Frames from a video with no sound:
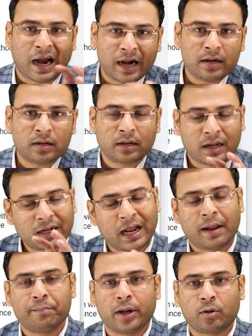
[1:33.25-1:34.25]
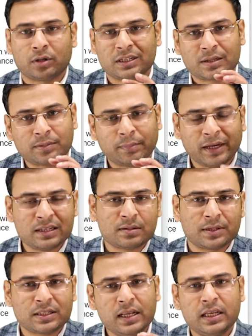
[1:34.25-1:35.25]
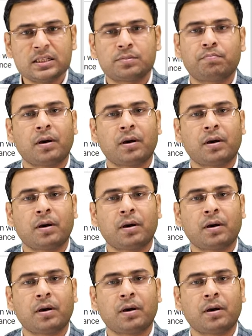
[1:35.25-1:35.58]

एड का कैंपेन होता है सबसे पहले समझते हैं किस